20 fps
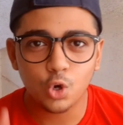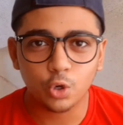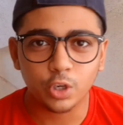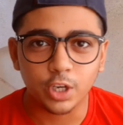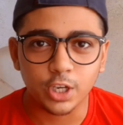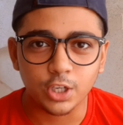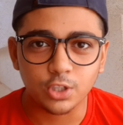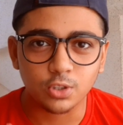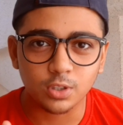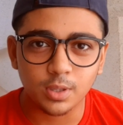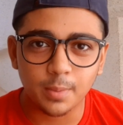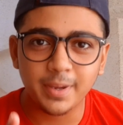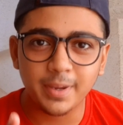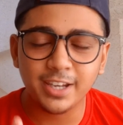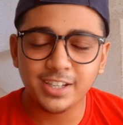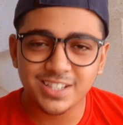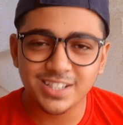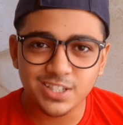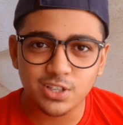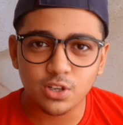हो ओके सो द
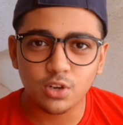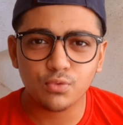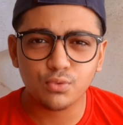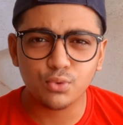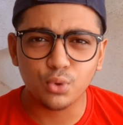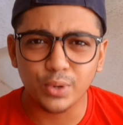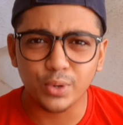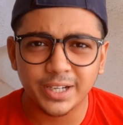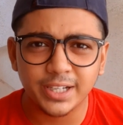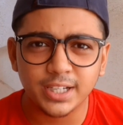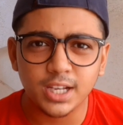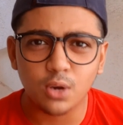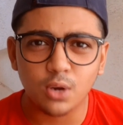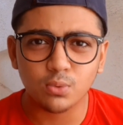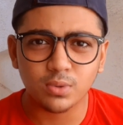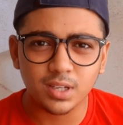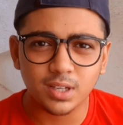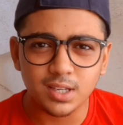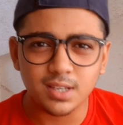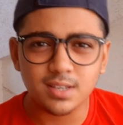मेन रीजन ऑफ गोइंग
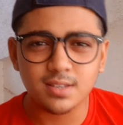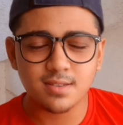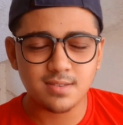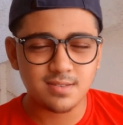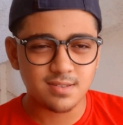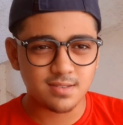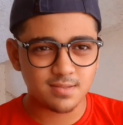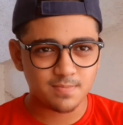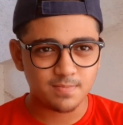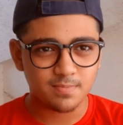डाउन इज